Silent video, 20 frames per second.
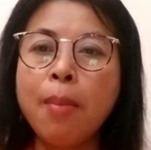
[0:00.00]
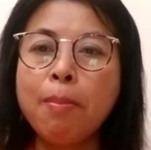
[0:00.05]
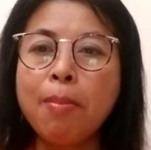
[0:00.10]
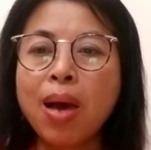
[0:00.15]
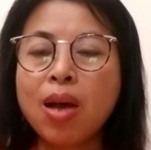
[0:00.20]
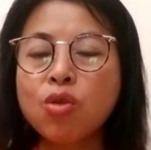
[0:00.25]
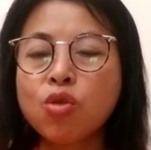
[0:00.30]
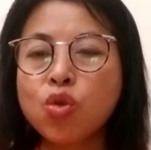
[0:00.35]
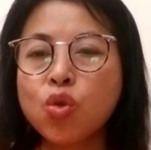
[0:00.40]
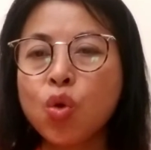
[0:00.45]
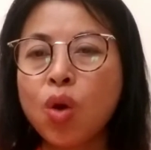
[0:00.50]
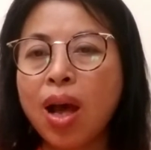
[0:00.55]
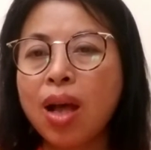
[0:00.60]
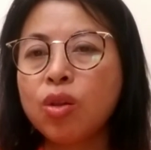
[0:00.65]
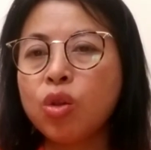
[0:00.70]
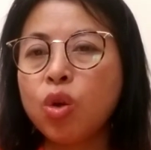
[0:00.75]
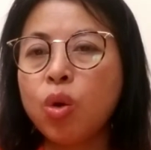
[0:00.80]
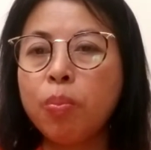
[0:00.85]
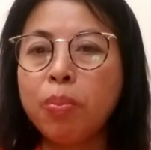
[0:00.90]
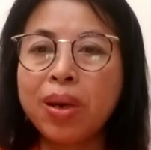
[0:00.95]
masuk
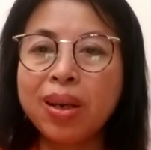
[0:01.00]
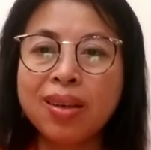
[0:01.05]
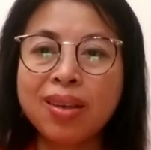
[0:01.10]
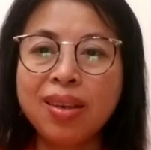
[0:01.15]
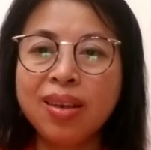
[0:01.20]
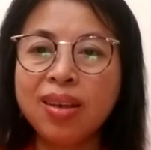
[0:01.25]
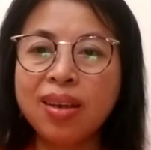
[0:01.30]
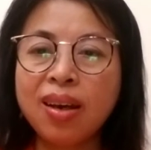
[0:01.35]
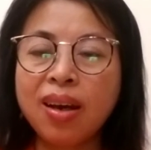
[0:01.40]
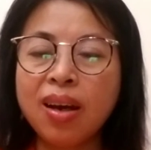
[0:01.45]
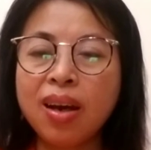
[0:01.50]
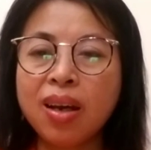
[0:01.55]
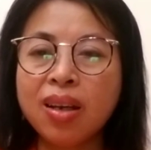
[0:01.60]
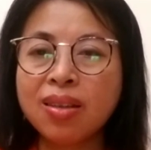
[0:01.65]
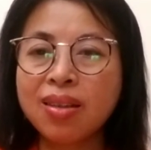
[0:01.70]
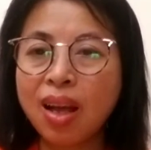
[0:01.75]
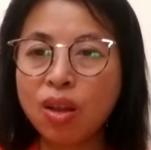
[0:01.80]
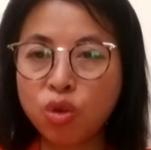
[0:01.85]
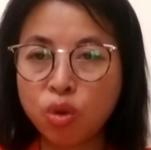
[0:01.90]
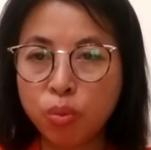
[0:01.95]
atau pergi ke
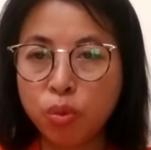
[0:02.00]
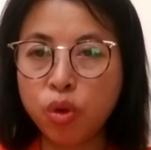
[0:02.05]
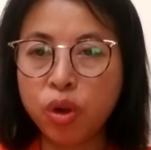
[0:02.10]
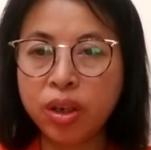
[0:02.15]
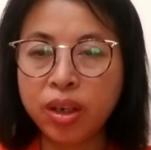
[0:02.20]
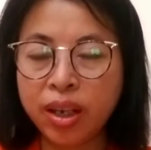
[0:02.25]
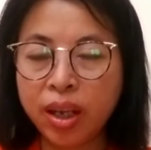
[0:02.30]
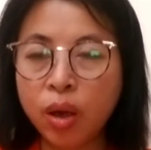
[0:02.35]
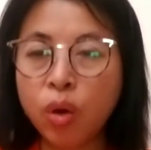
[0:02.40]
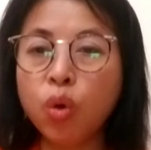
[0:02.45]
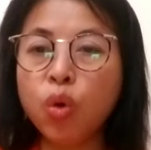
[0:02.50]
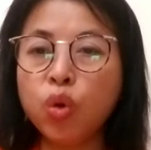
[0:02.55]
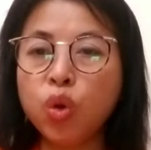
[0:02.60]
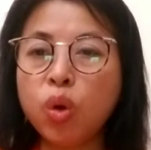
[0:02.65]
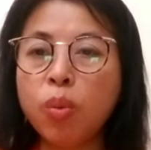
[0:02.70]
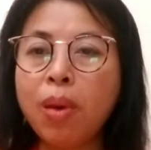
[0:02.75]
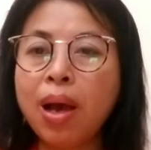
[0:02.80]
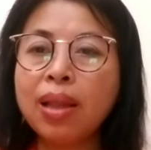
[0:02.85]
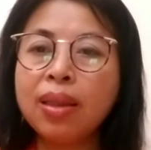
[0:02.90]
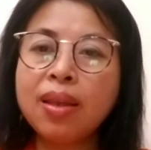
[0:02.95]
satu building
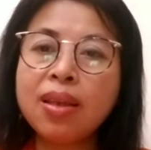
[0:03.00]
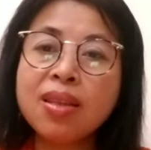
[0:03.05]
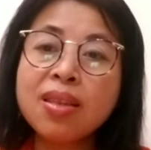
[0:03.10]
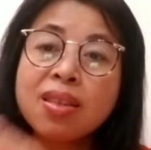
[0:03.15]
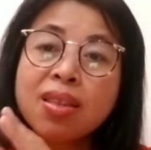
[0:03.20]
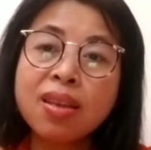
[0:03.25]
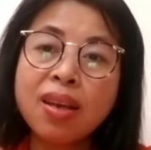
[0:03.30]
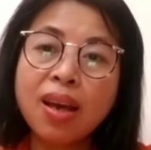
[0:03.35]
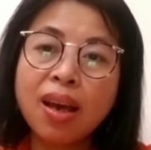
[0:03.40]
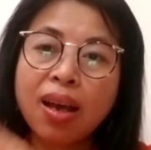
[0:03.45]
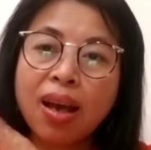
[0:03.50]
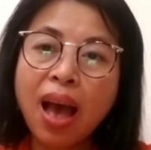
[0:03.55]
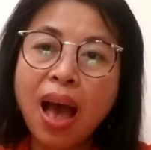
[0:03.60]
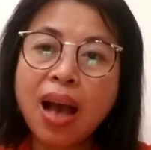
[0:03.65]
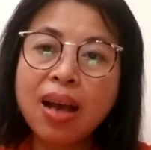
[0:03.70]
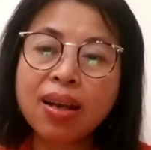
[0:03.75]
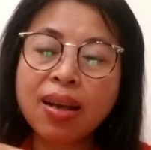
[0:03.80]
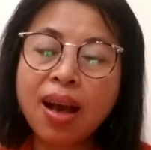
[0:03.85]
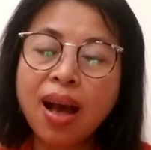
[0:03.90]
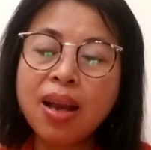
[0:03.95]
otomatis
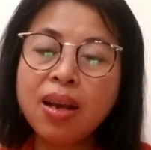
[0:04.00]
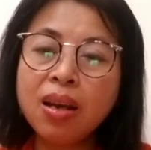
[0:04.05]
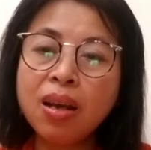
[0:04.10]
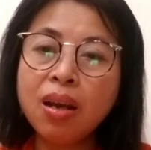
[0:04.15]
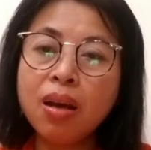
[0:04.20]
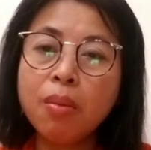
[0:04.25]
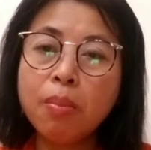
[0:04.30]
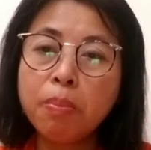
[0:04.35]
akan